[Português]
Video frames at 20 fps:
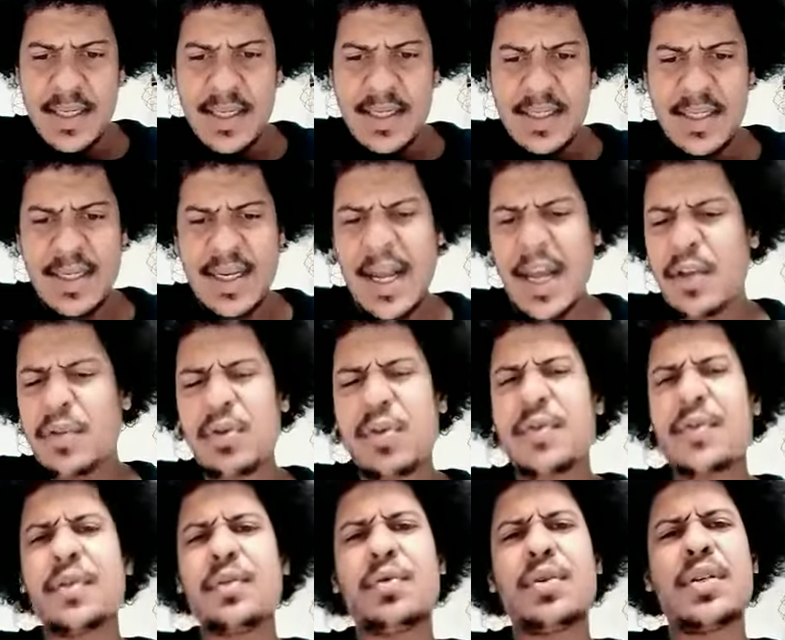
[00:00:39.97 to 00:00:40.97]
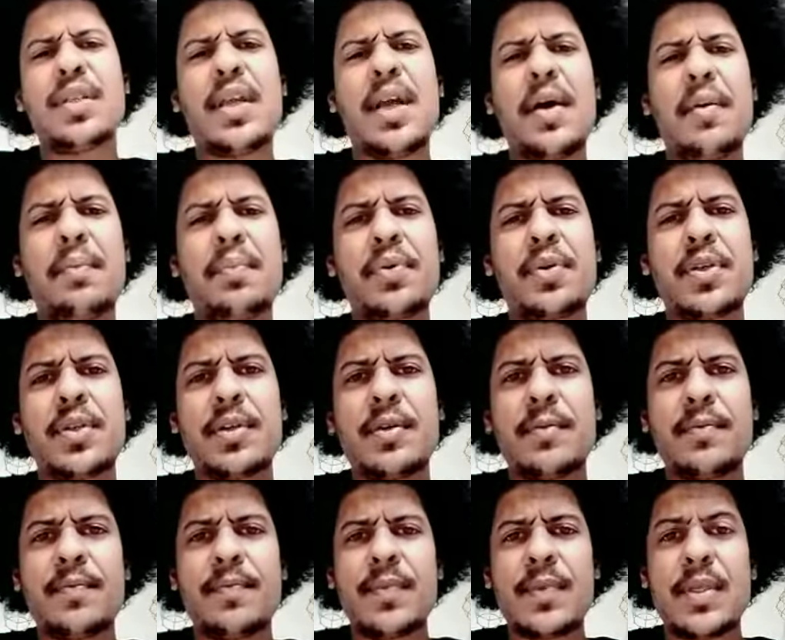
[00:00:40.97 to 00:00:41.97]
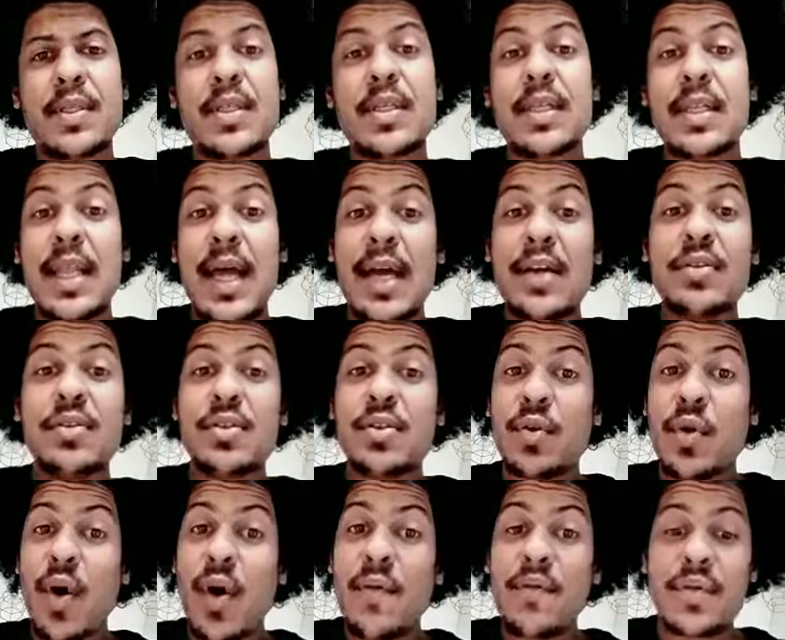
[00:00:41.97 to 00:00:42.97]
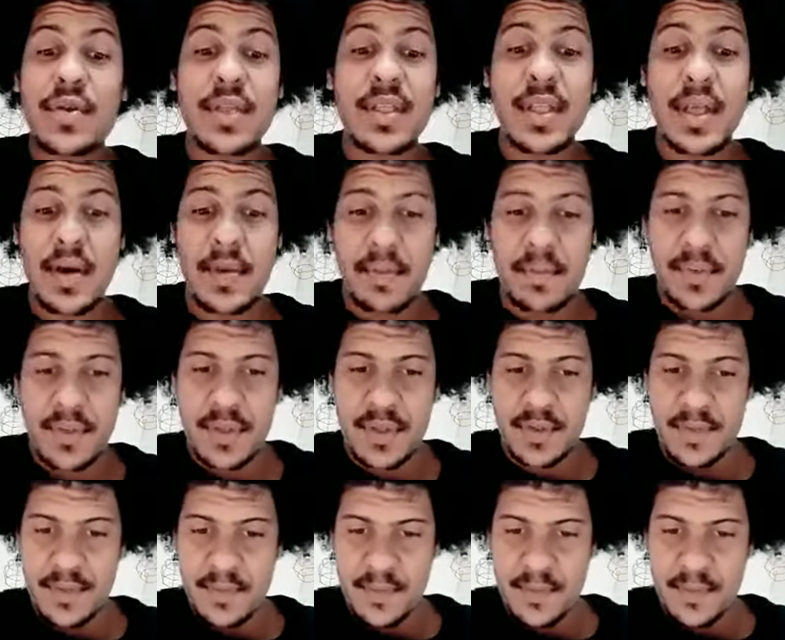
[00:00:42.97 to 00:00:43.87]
Sinais dos fins dos tempos, sinais de novos tempos.